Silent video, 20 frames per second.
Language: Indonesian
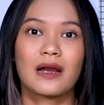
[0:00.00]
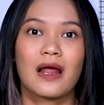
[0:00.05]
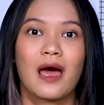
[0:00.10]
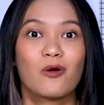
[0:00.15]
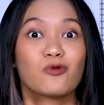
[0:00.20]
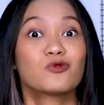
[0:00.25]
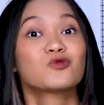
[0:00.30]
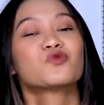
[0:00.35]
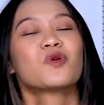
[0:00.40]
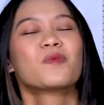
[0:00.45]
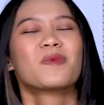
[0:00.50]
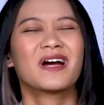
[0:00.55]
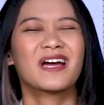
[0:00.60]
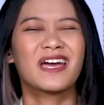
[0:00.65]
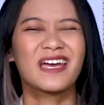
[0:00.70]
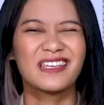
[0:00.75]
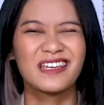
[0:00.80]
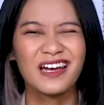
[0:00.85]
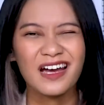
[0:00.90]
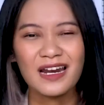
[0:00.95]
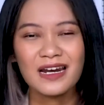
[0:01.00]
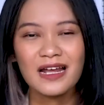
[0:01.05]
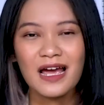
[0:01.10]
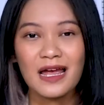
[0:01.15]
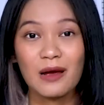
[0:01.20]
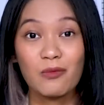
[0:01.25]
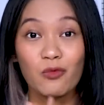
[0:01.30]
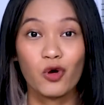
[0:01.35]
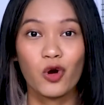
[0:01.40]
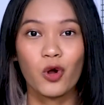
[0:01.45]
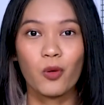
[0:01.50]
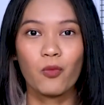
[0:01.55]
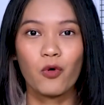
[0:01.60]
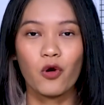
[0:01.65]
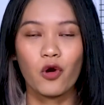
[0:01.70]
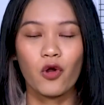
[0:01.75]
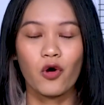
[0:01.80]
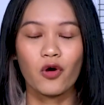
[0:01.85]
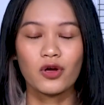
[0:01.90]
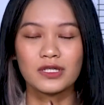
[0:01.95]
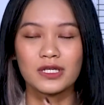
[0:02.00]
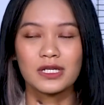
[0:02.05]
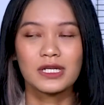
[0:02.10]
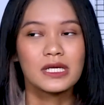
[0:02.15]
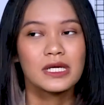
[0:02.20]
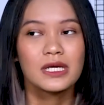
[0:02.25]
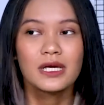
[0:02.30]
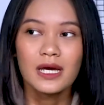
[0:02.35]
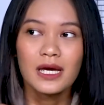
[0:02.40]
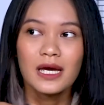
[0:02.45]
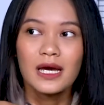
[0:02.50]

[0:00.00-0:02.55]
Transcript: nah aku juga makainya kan kayak bolong-bolong jadi